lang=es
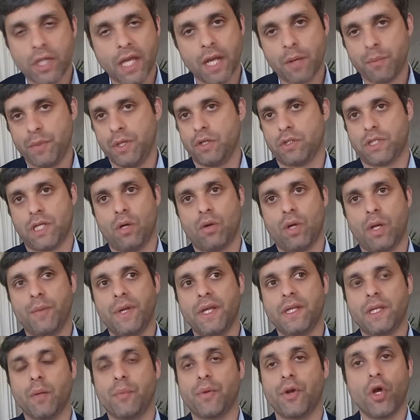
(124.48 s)
término,
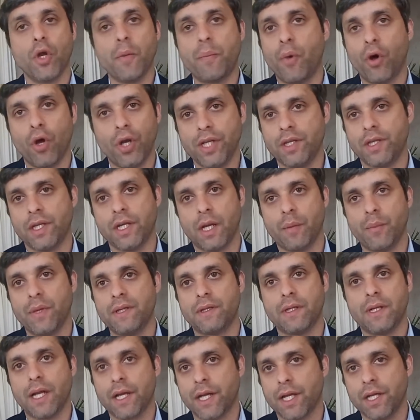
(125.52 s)
seguramente. Pero hoy
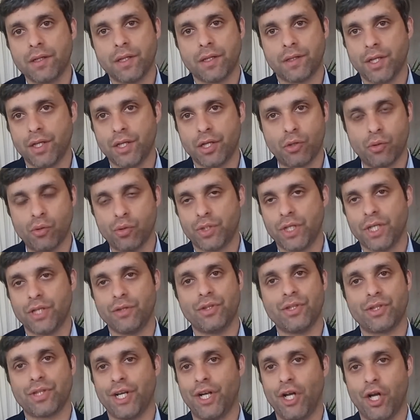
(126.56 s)
políticamente la gente está
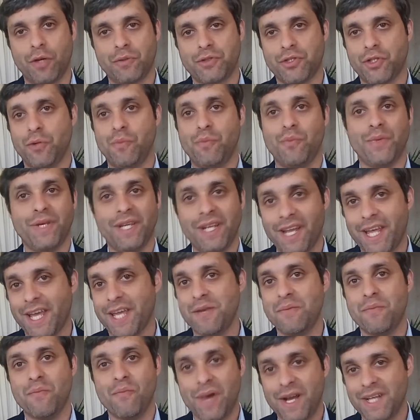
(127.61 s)
discutiendo entre la opción
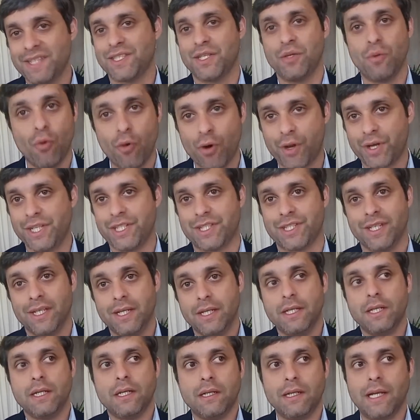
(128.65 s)
Milley más Bullrich.
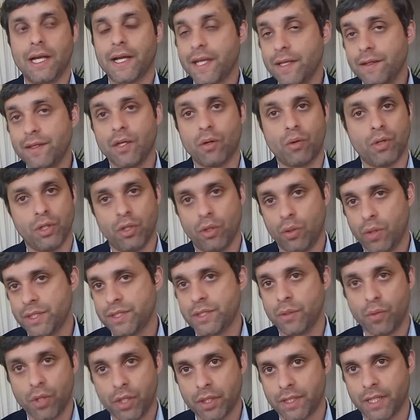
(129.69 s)
La gente cuando
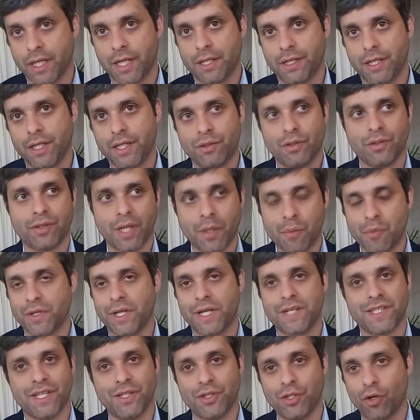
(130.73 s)
vaya a votar, en esto tenemos que
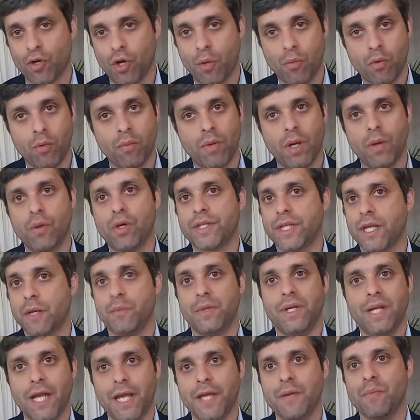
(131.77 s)
tener sentido común, va a votar
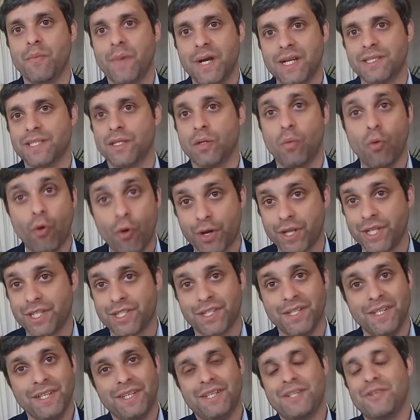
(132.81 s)
Milley más
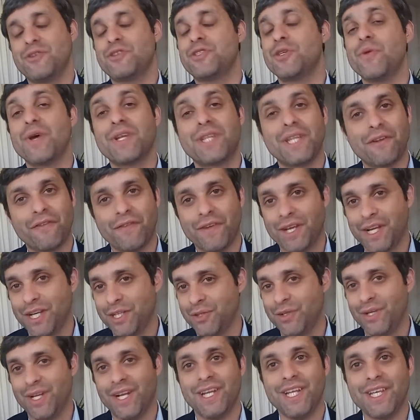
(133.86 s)
Bullrich. No se va a estar
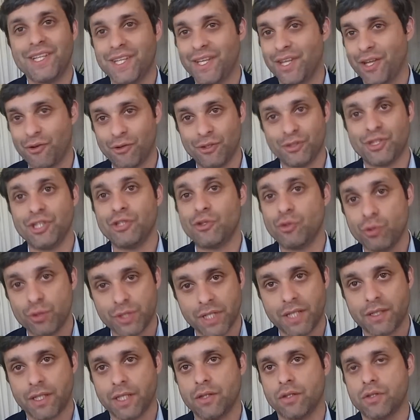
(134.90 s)
fijando en la lista de
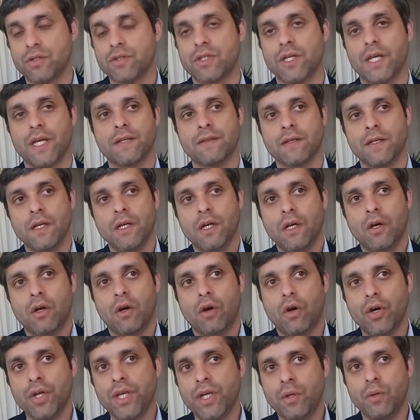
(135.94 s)
constituyente. Entonces,
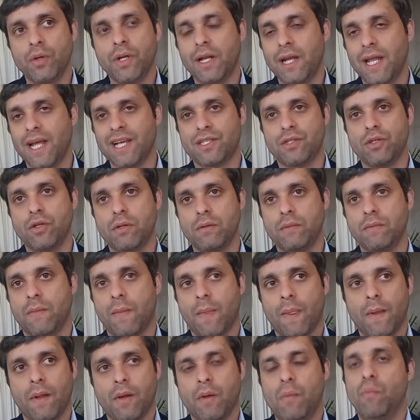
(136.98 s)
hoy en una elección
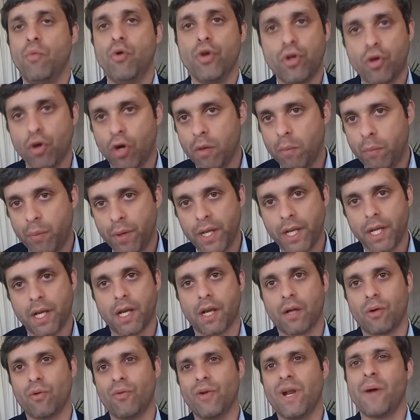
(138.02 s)
muy
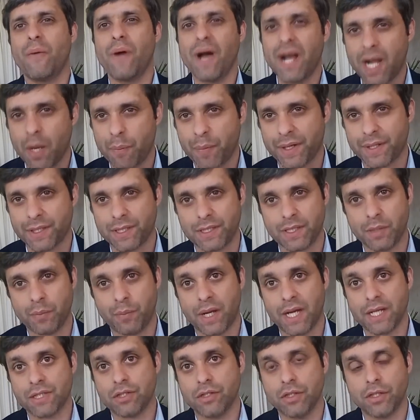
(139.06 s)
compleja, con una baja
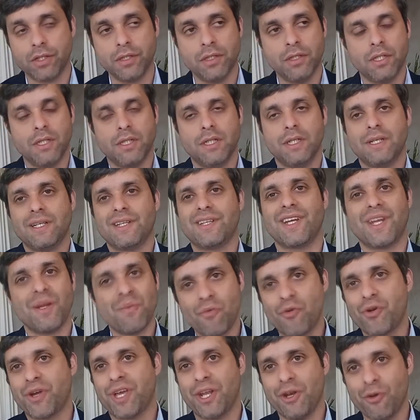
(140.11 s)
participación,
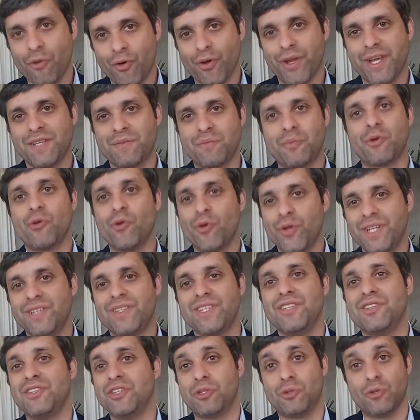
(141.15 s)
creemos que no es
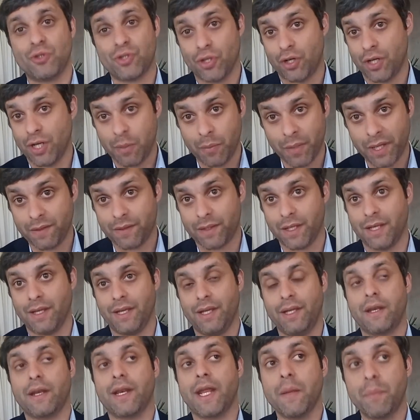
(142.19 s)
prudente institucionalmente.
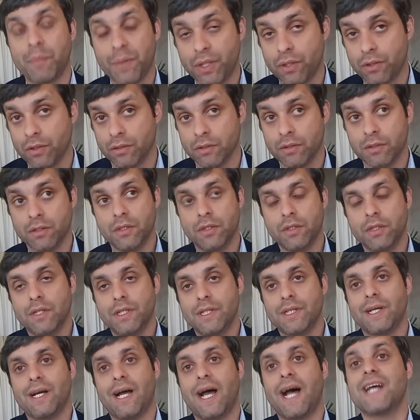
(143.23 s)
Y repito,
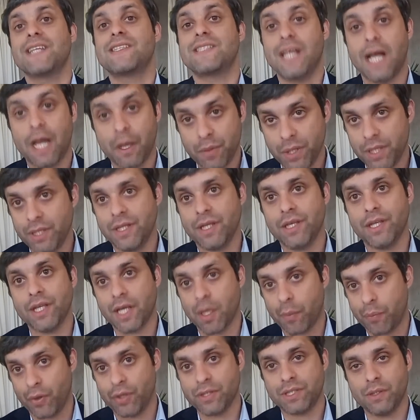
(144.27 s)
a sabiendas de
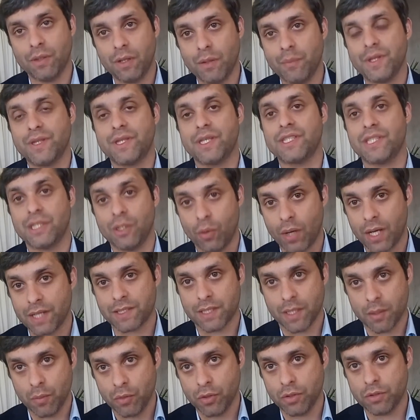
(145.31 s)
que posiblemente si lo
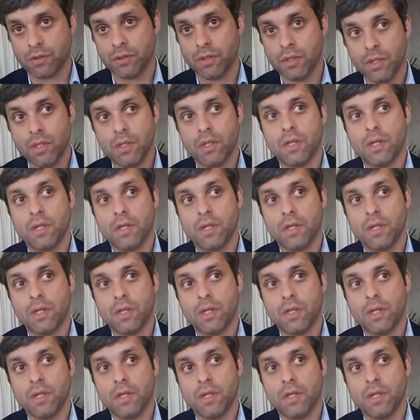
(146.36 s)
hacemos,